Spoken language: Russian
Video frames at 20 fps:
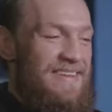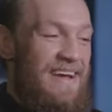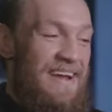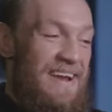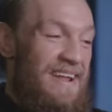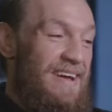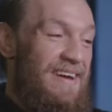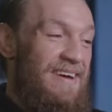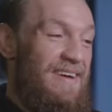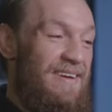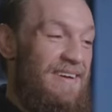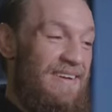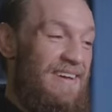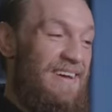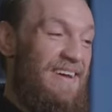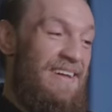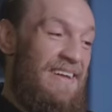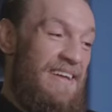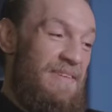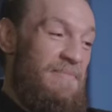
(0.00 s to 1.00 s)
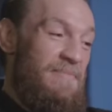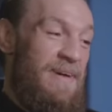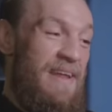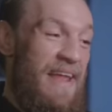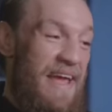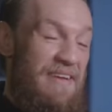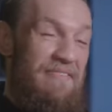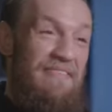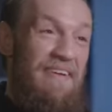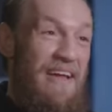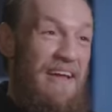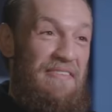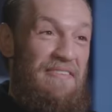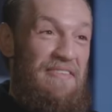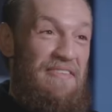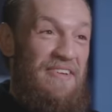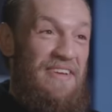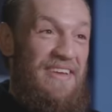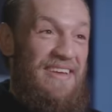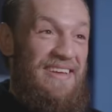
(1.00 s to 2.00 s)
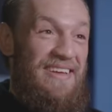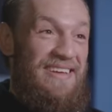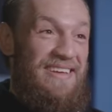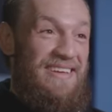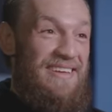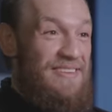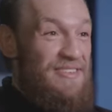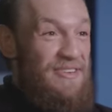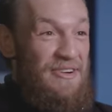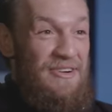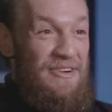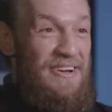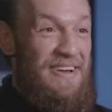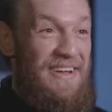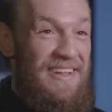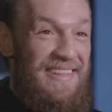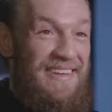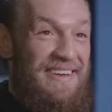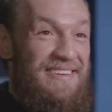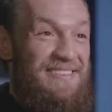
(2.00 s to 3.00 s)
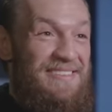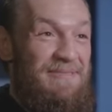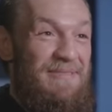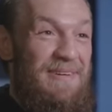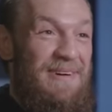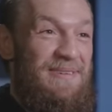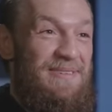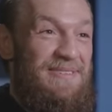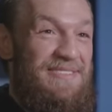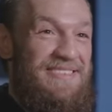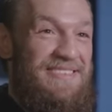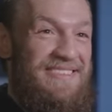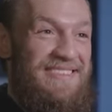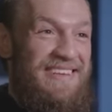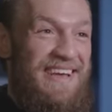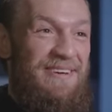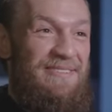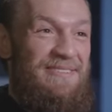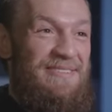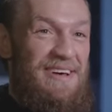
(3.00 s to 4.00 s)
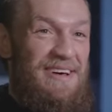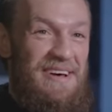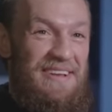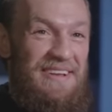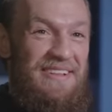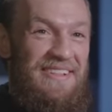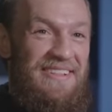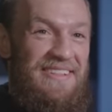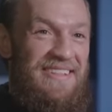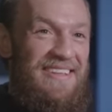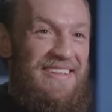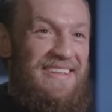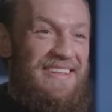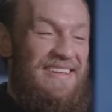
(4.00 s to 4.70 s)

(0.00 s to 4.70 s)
Ну, ставлю пятерку за попытку. Он попробовал, что сказать, старик Дональд.